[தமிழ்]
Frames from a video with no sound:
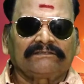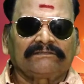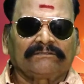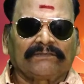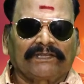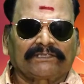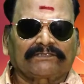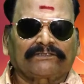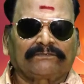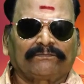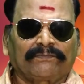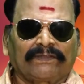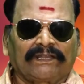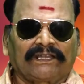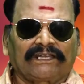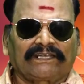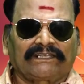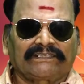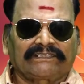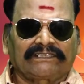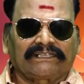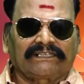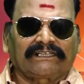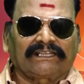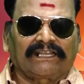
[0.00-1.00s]
மற்றும் பலர்
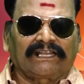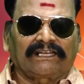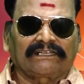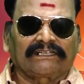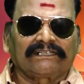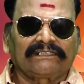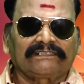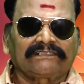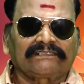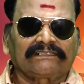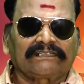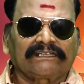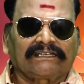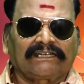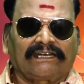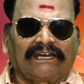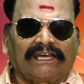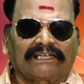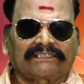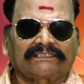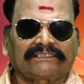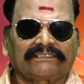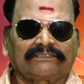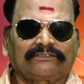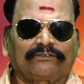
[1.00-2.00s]
நடித்திருக்கிறார்கள்
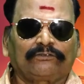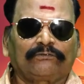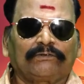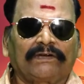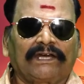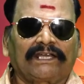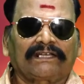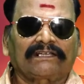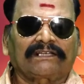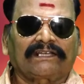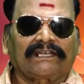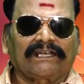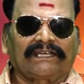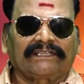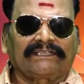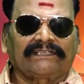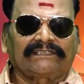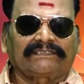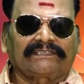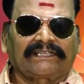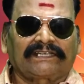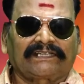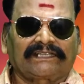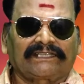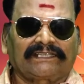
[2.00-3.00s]
கார்த்திக் குமார் கதை
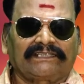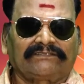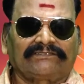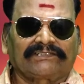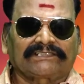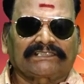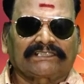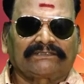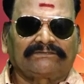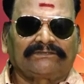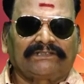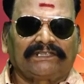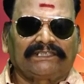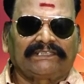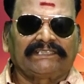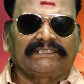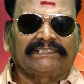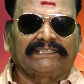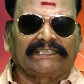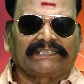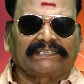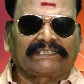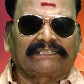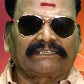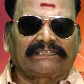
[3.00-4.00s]
திரைக்கதை வசனம் எழுதி
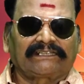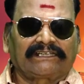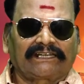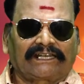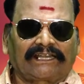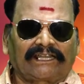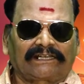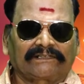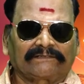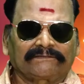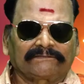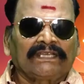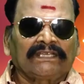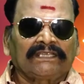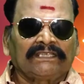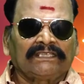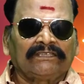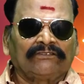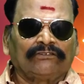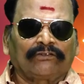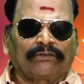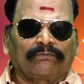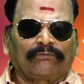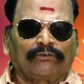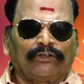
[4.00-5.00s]
இயக்கியிருக்கிறார் இது
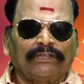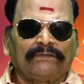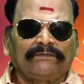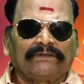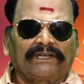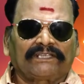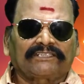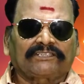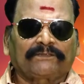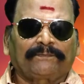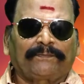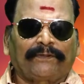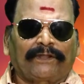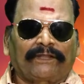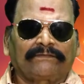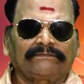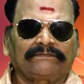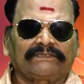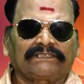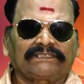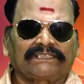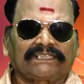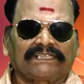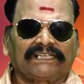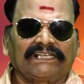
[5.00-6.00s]
ஒரு மொழிமாற்று படம்
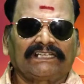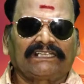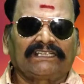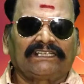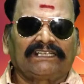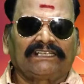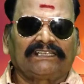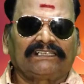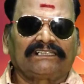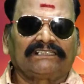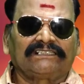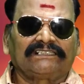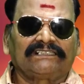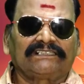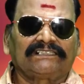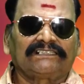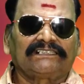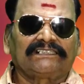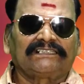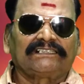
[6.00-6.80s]
தெலுங்கிலிருந்து